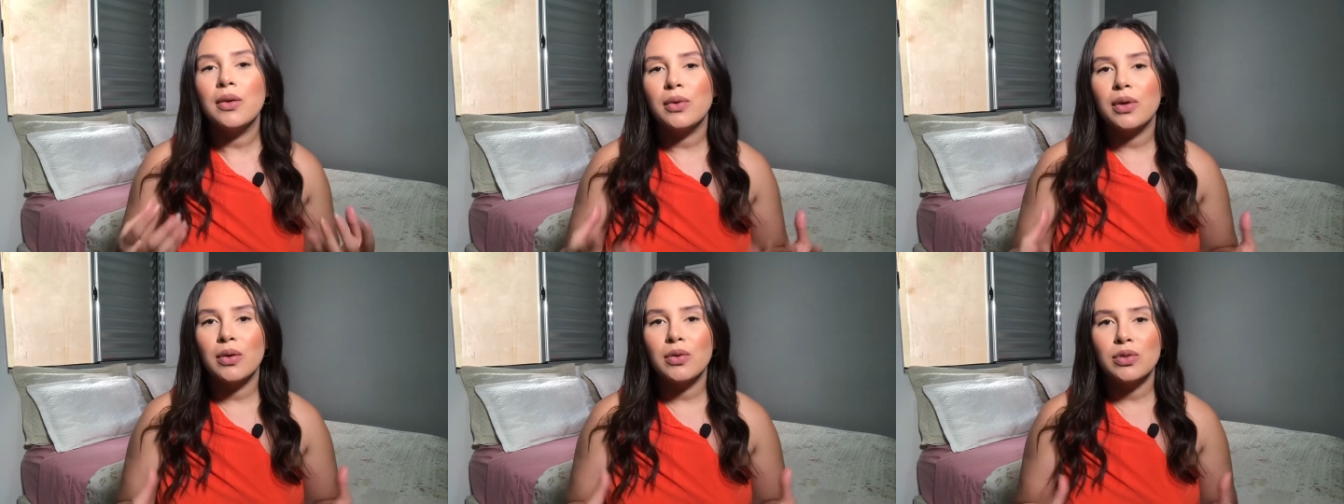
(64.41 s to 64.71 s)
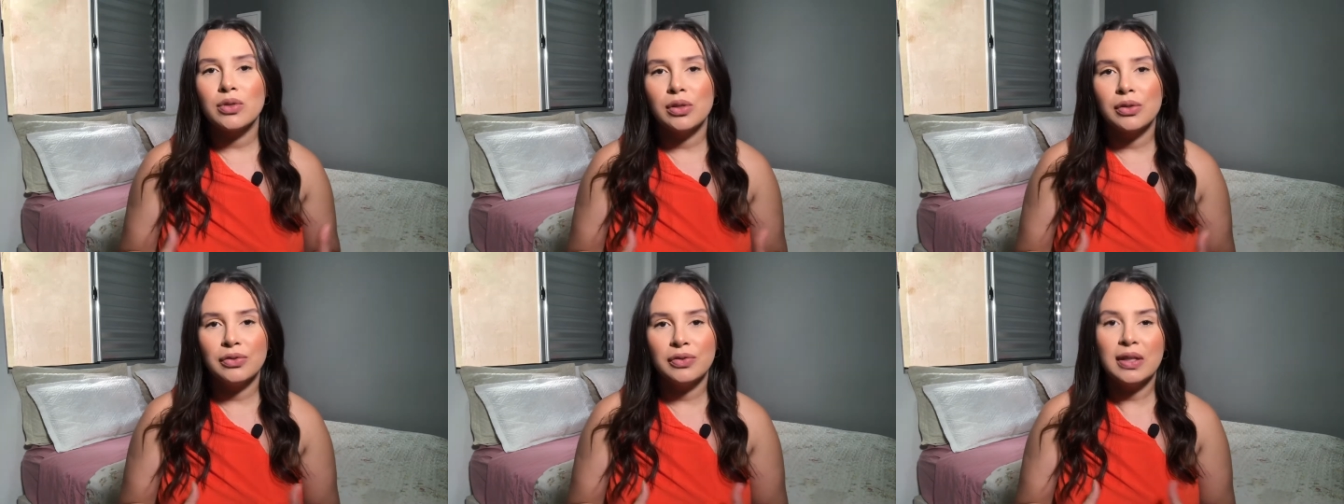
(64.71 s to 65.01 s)
o que eu
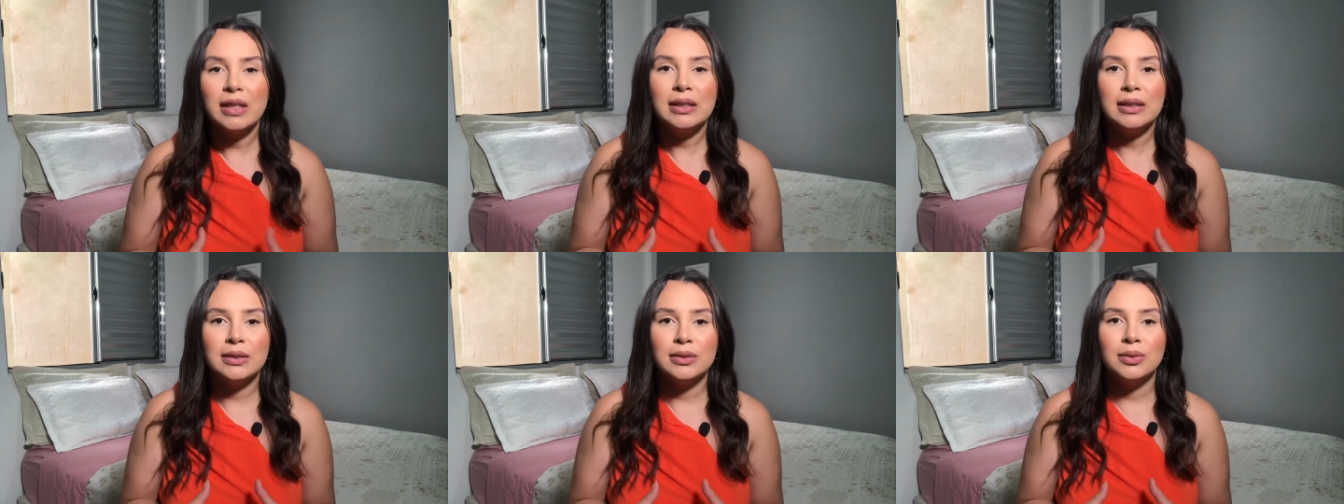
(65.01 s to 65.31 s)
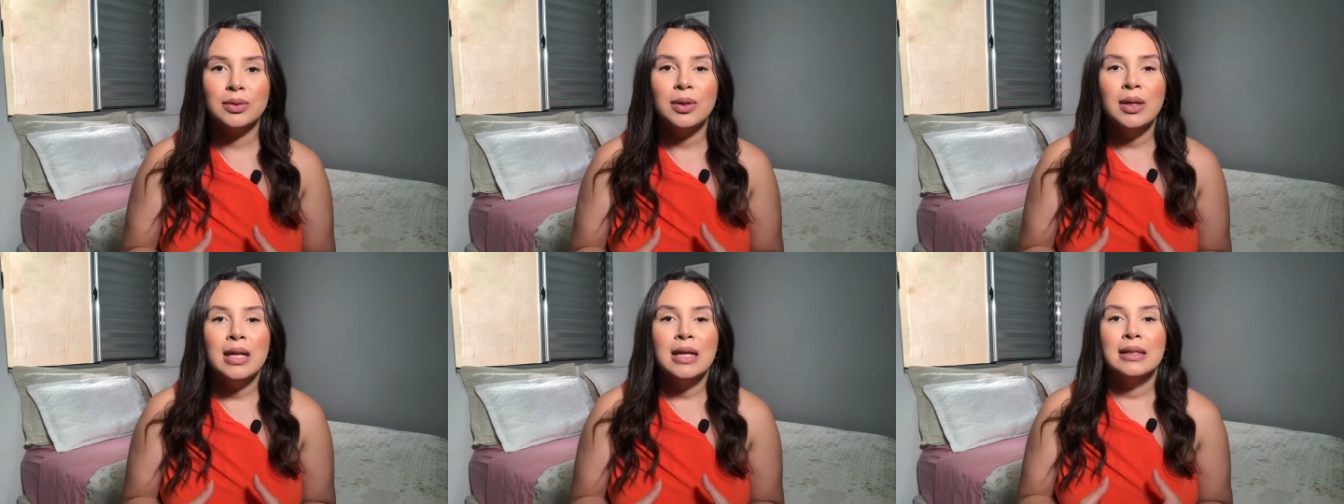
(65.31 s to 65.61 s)
estou falando,
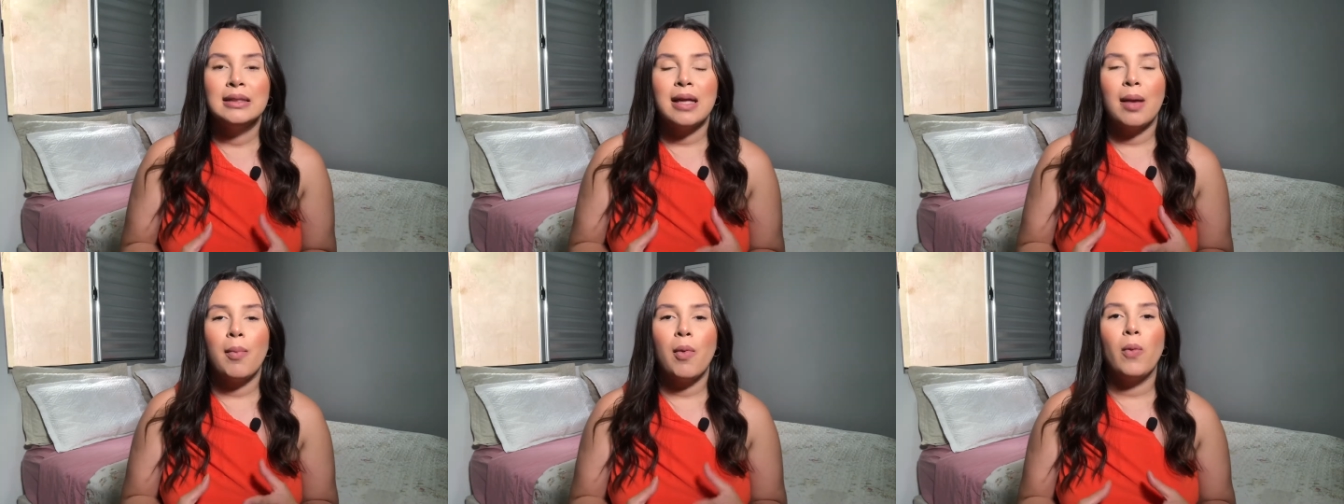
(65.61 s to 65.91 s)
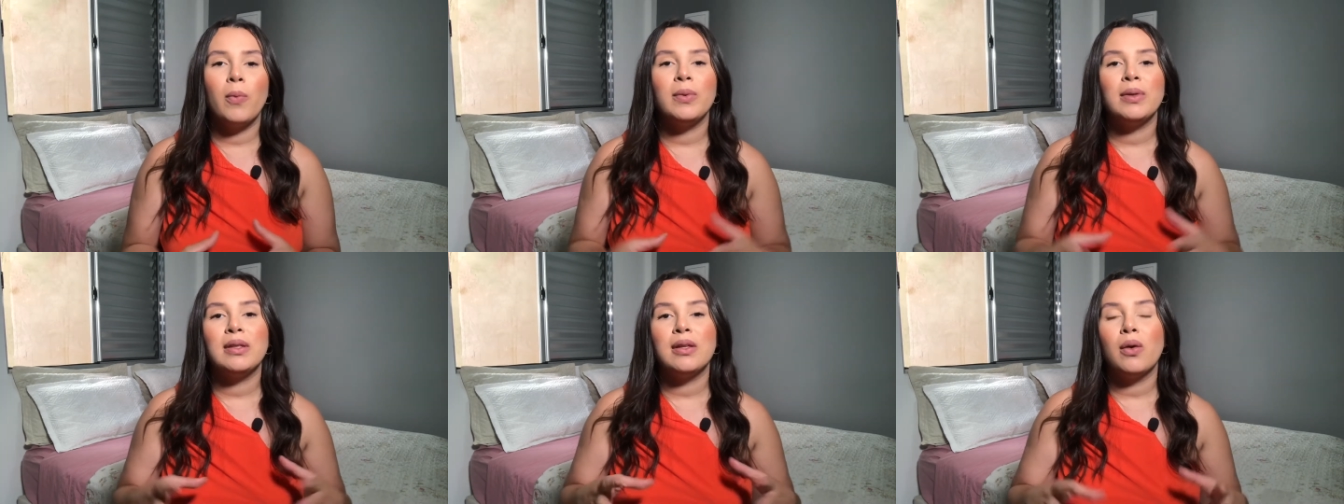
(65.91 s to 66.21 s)
tá
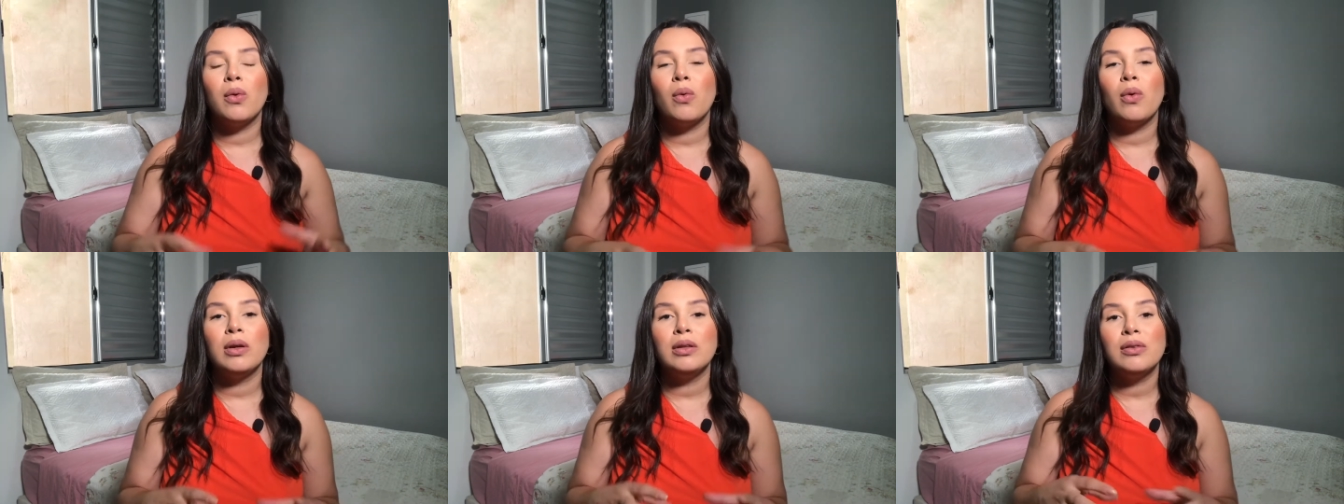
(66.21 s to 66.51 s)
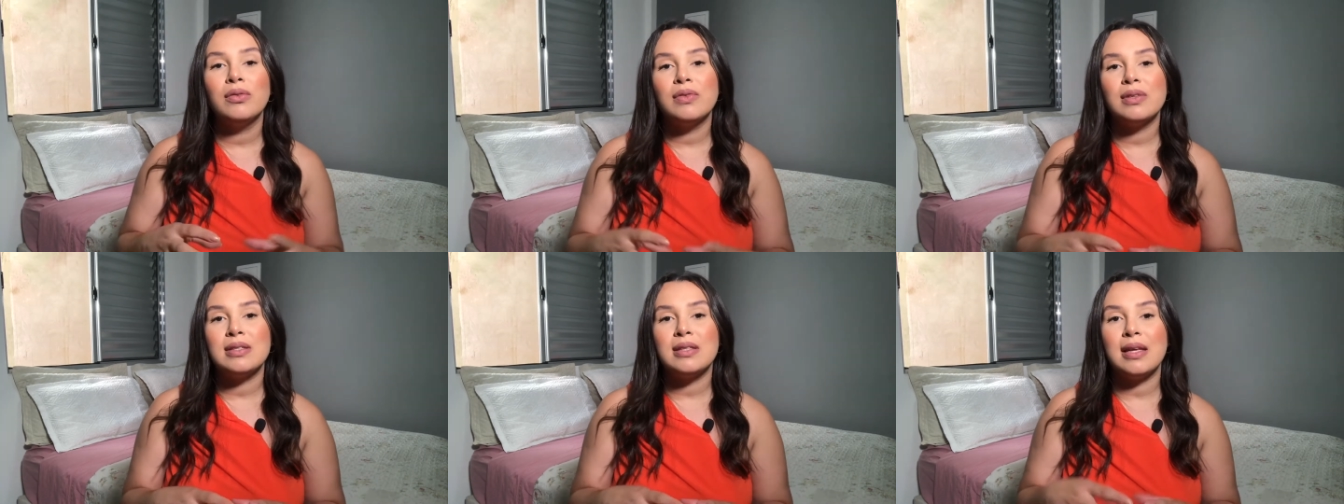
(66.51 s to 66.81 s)
bom? Então, quando você